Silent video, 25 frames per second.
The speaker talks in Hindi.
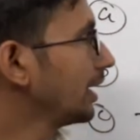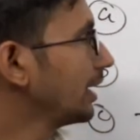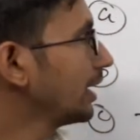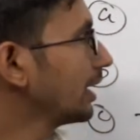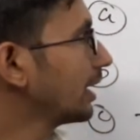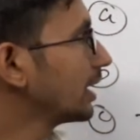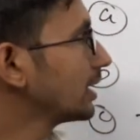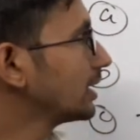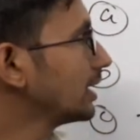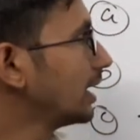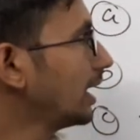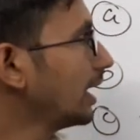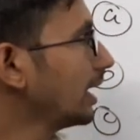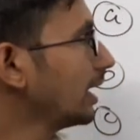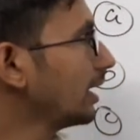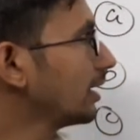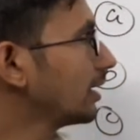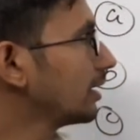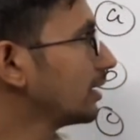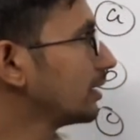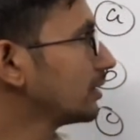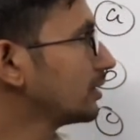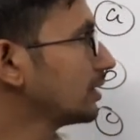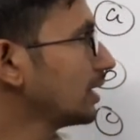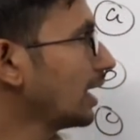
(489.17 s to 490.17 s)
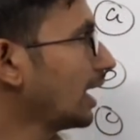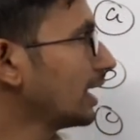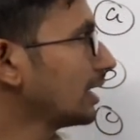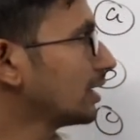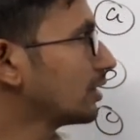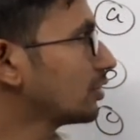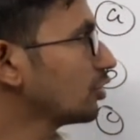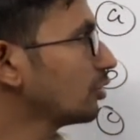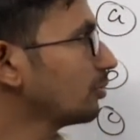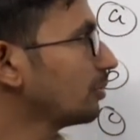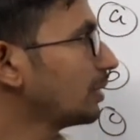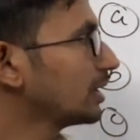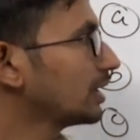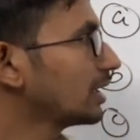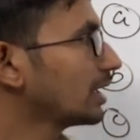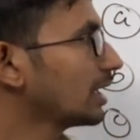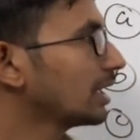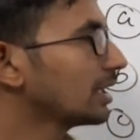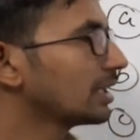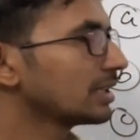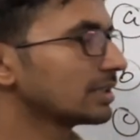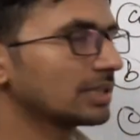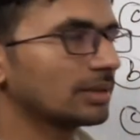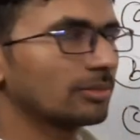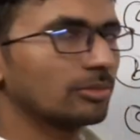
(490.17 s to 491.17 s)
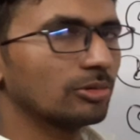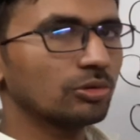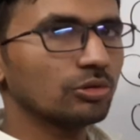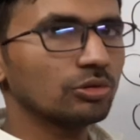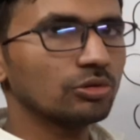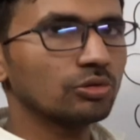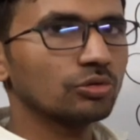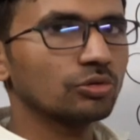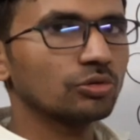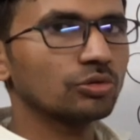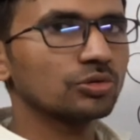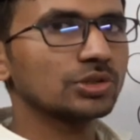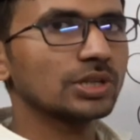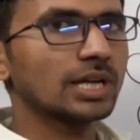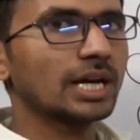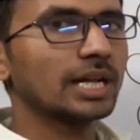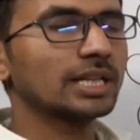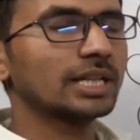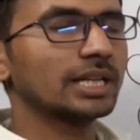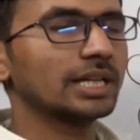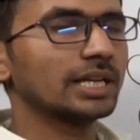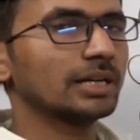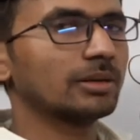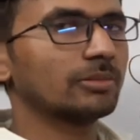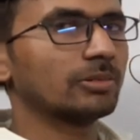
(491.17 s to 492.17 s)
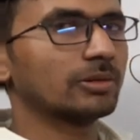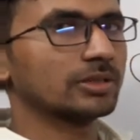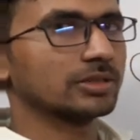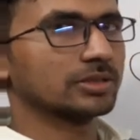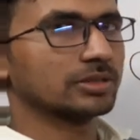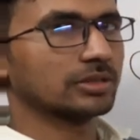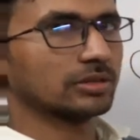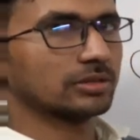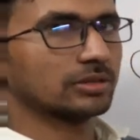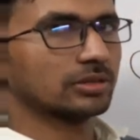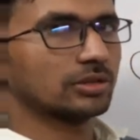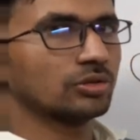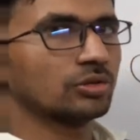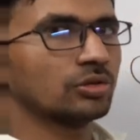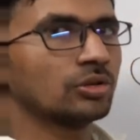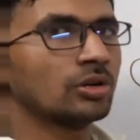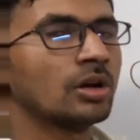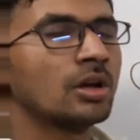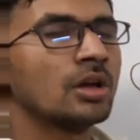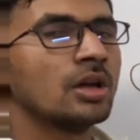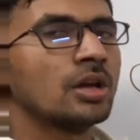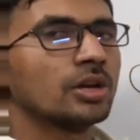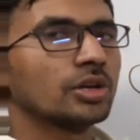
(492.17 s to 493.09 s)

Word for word: एक हज़ार सात सौ पंद्रह दशमलव दो सात एक पढ़ सकते हो